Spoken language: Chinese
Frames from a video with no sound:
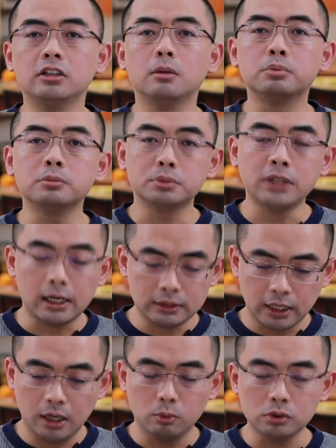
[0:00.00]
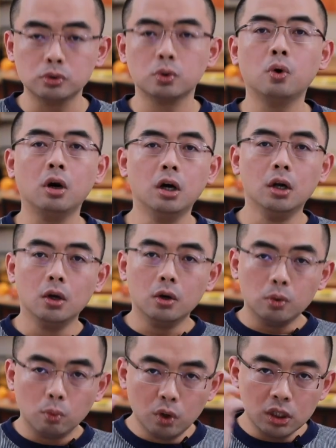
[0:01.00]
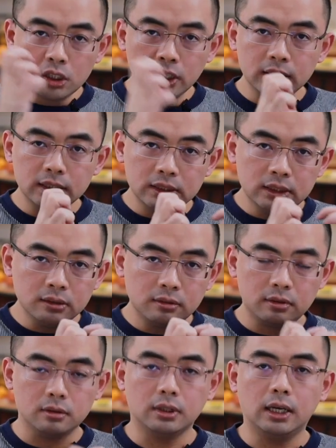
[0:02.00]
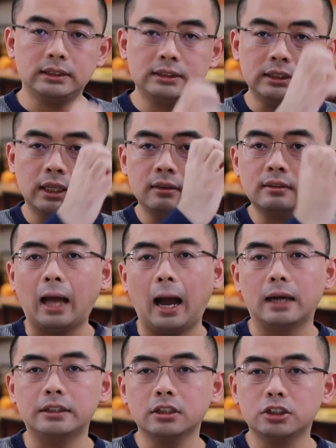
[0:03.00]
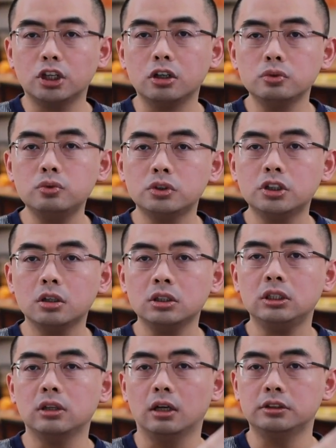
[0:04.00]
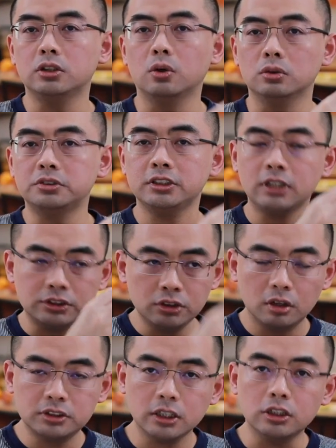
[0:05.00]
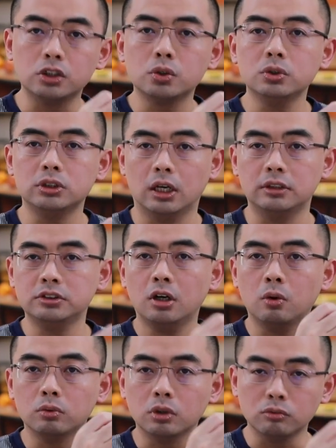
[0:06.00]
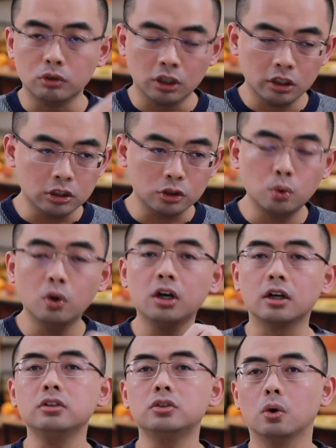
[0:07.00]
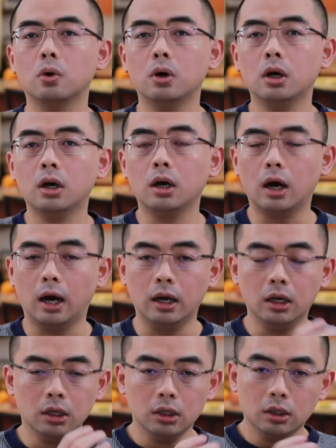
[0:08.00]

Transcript: 人家不不差钱，我就拖，我可以以此呢先打这个程序正义的这种，先在这儿先给你纠结，这好我能我能给你拖很久。啊，